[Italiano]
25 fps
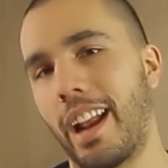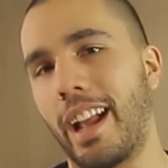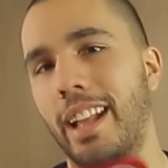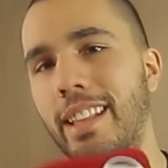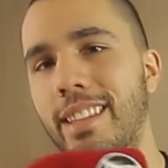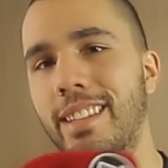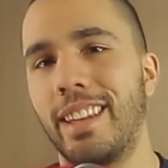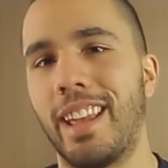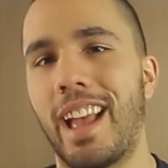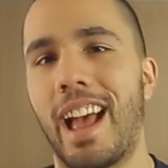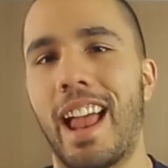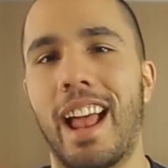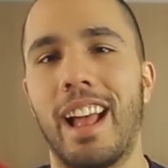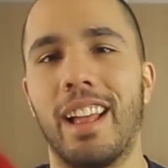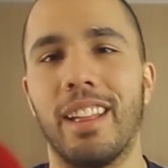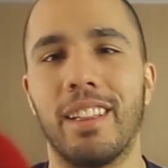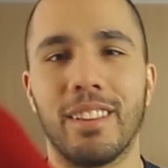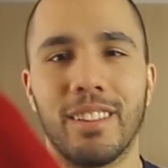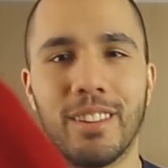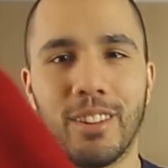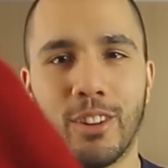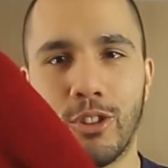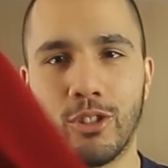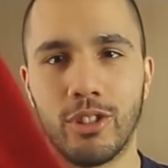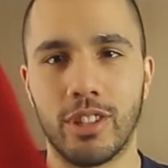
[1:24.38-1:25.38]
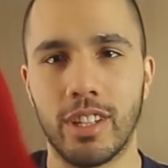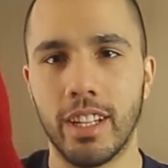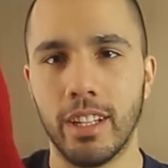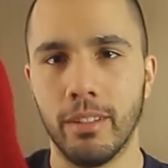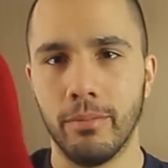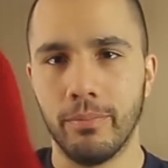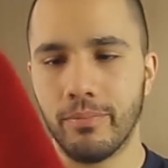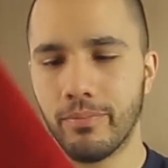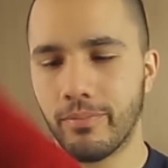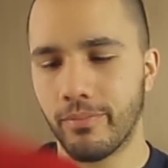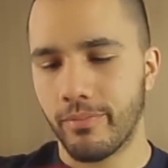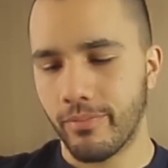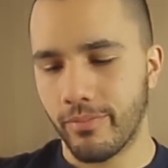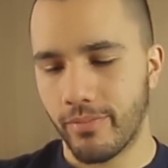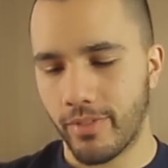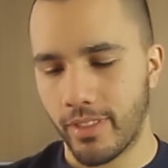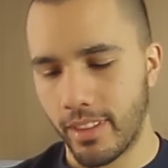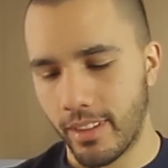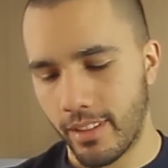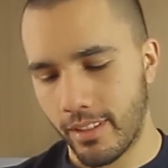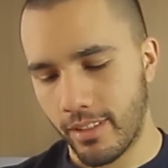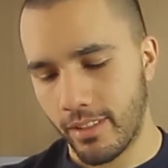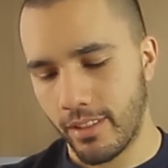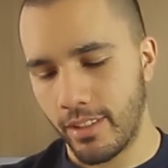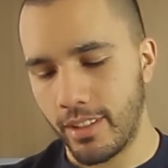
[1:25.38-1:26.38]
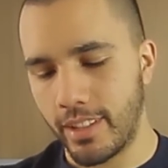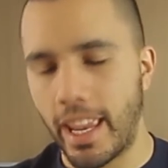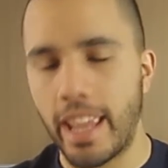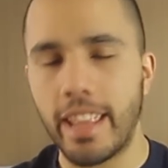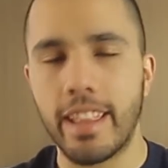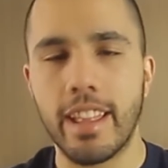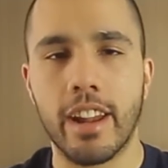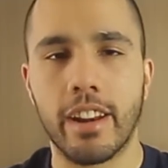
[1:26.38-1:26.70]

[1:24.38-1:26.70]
ragazzi, ah, così sei